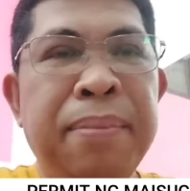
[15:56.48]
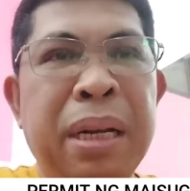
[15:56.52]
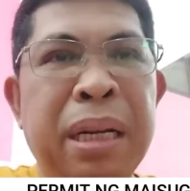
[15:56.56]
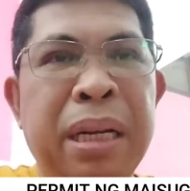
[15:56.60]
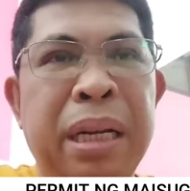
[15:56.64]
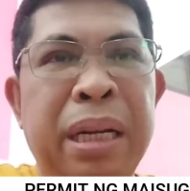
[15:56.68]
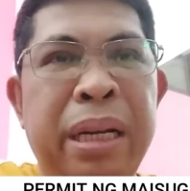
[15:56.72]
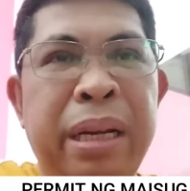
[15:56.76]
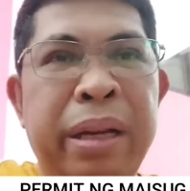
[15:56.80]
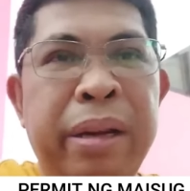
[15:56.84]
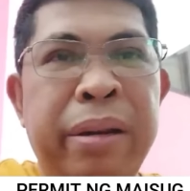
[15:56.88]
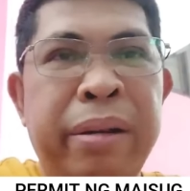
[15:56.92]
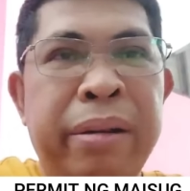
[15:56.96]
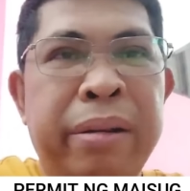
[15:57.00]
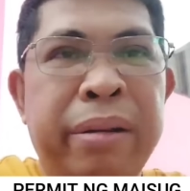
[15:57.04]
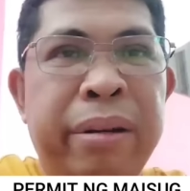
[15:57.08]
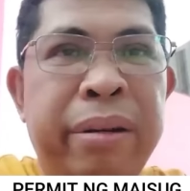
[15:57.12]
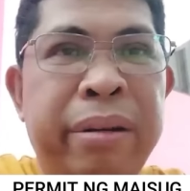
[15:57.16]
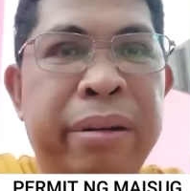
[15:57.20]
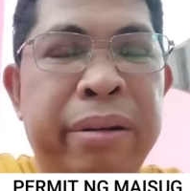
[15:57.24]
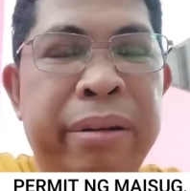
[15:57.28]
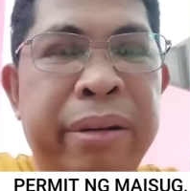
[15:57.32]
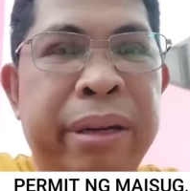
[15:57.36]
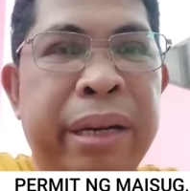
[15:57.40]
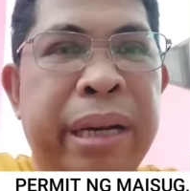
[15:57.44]
Alam ba ninyo
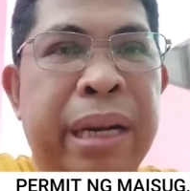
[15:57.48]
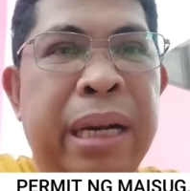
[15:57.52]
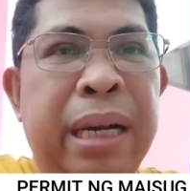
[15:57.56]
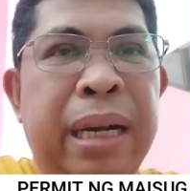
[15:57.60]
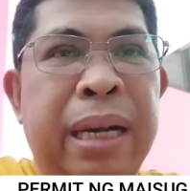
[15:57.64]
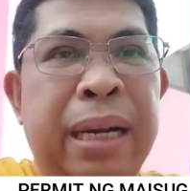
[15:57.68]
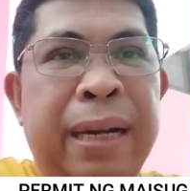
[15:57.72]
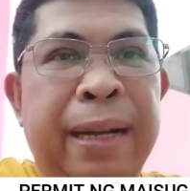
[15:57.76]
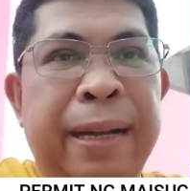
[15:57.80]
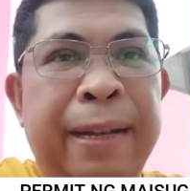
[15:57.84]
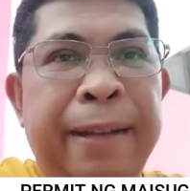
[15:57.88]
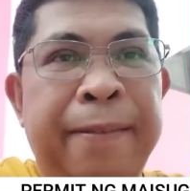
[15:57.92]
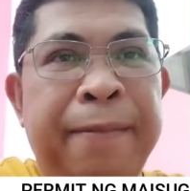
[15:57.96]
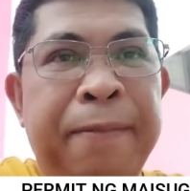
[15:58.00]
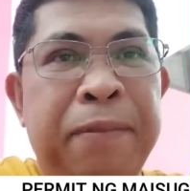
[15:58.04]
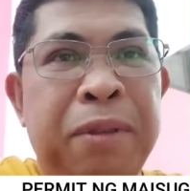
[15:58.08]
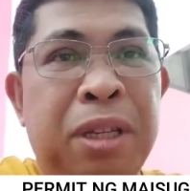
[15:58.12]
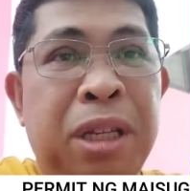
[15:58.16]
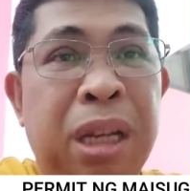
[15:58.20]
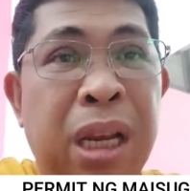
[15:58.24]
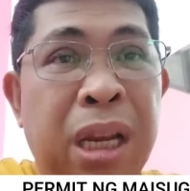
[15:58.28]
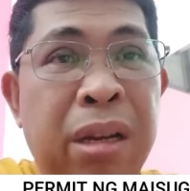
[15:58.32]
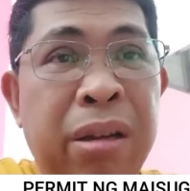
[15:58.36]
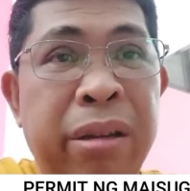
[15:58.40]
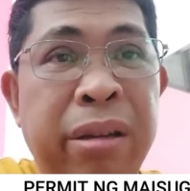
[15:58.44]
kung uh,
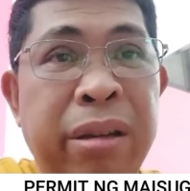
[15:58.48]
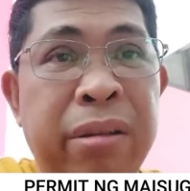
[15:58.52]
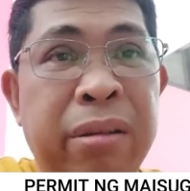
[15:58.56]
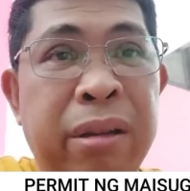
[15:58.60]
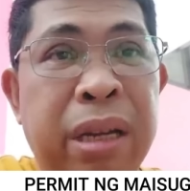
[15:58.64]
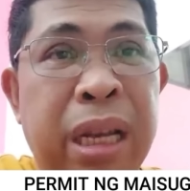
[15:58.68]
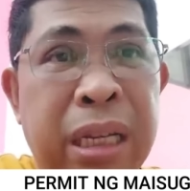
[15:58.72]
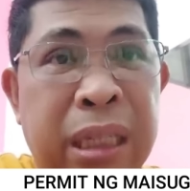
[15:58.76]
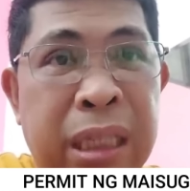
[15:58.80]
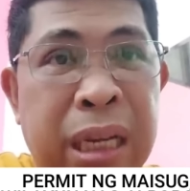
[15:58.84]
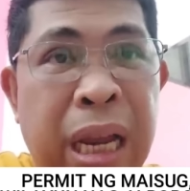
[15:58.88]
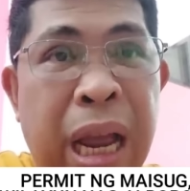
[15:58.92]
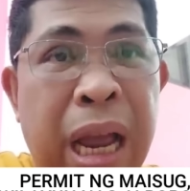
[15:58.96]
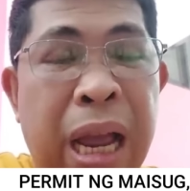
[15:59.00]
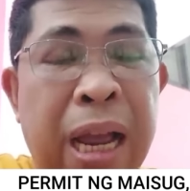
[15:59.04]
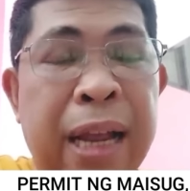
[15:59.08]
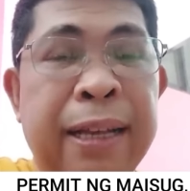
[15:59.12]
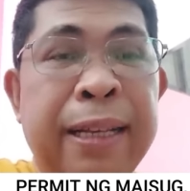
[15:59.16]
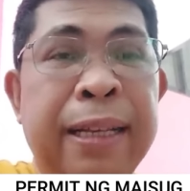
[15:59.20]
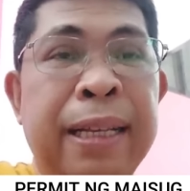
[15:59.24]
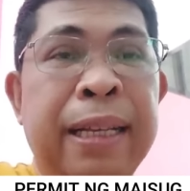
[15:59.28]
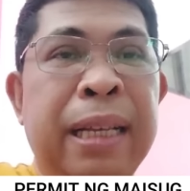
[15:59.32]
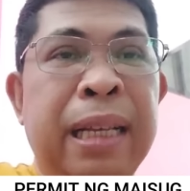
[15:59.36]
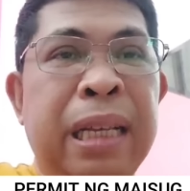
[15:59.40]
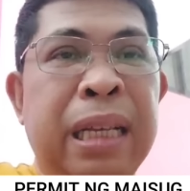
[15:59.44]
sino yung
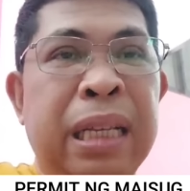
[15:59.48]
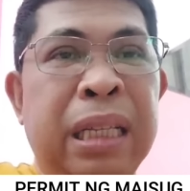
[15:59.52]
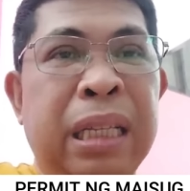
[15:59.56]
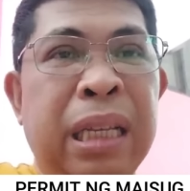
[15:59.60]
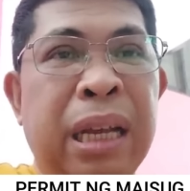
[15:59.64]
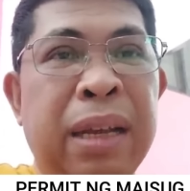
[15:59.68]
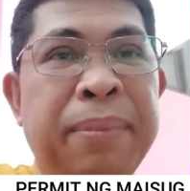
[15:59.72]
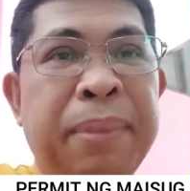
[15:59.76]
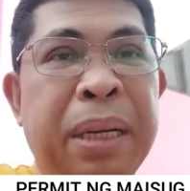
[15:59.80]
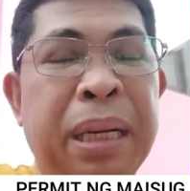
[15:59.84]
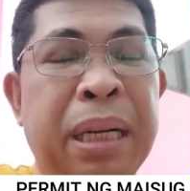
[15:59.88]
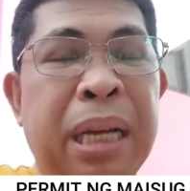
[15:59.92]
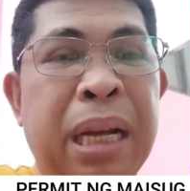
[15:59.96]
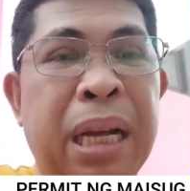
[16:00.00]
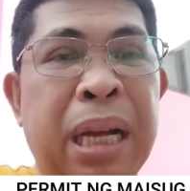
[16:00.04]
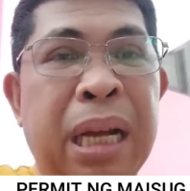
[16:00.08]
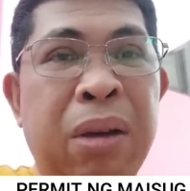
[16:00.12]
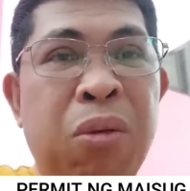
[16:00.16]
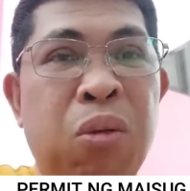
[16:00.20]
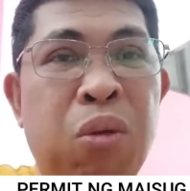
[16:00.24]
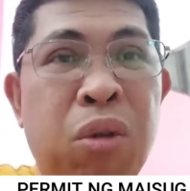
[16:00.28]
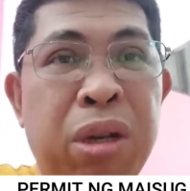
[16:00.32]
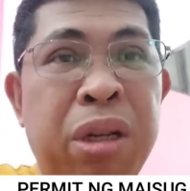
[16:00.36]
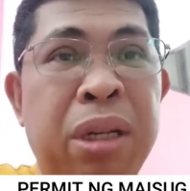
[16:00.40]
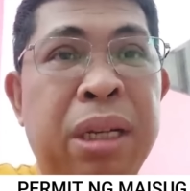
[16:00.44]
isa sa
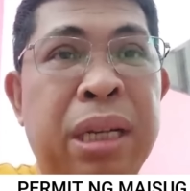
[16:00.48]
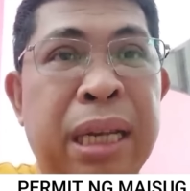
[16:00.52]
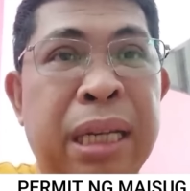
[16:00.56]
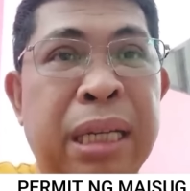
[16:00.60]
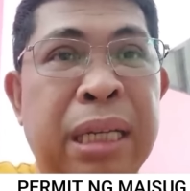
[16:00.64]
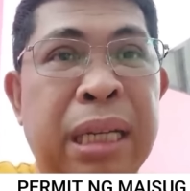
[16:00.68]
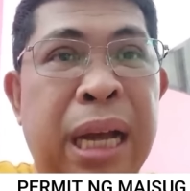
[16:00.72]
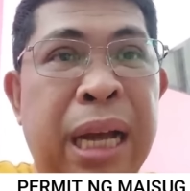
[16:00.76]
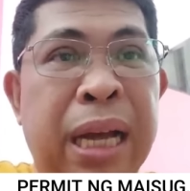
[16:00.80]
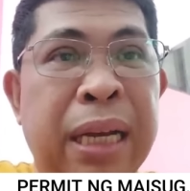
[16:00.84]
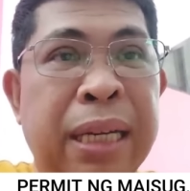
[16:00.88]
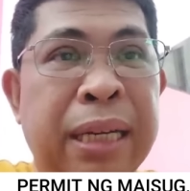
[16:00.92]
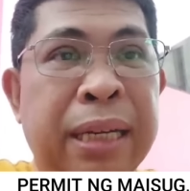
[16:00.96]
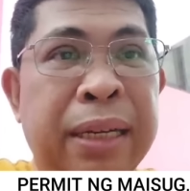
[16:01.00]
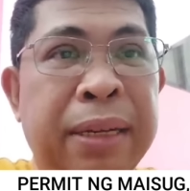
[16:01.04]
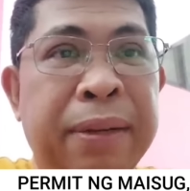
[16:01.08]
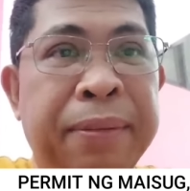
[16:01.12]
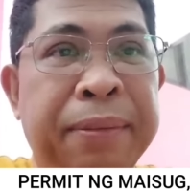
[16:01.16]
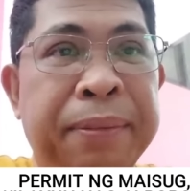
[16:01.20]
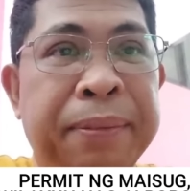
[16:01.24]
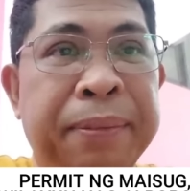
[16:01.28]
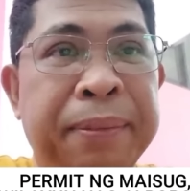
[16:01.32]
mga wounded dyan?